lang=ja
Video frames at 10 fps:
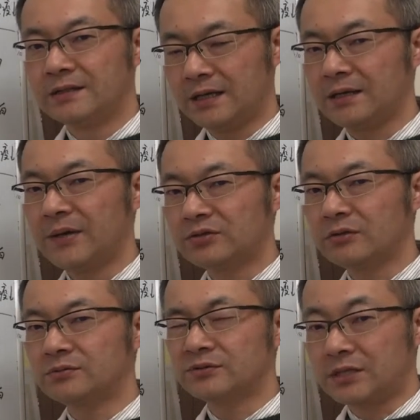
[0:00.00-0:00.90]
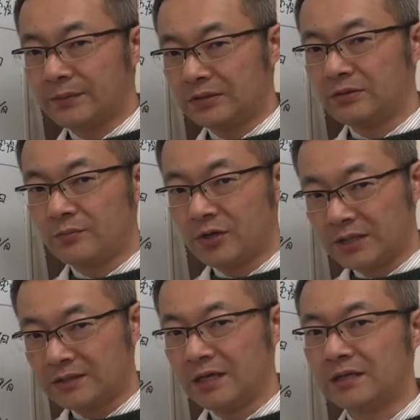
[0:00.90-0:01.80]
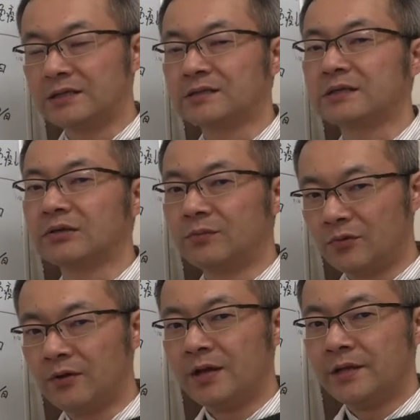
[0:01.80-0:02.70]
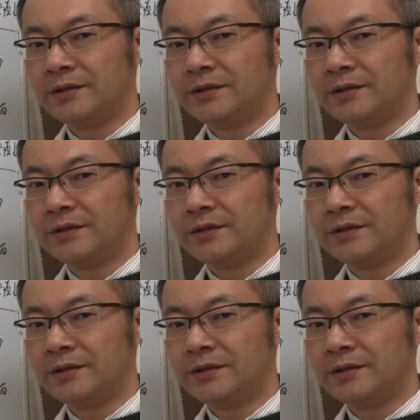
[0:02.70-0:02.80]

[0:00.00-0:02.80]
だからまあその分食べてもらったらいいんですけども